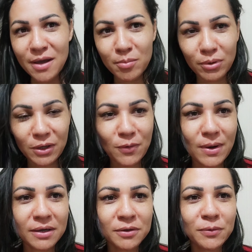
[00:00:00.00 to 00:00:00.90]
Por
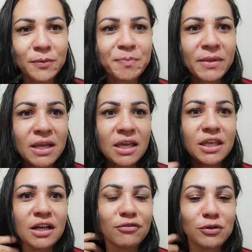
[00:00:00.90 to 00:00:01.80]
enquanto. E
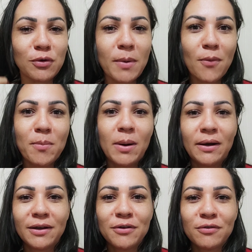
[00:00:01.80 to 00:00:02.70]
aí eu vou tomar um
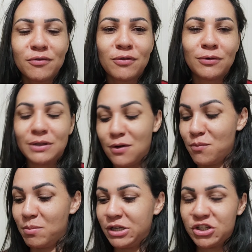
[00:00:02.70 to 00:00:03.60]
banho, vou dar um
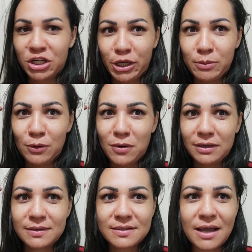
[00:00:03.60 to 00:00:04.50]
banho de creme logo
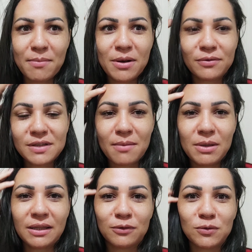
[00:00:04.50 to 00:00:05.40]
nesses cabelos, que os
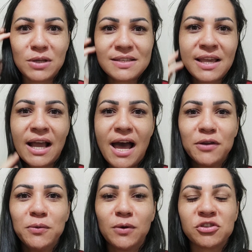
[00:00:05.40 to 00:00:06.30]
cabelos tá tudo
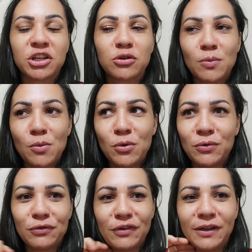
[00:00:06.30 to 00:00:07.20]
ressecado. acho que tomou
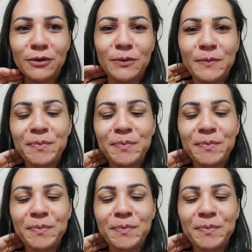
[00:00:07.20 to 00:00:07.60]
muito vento.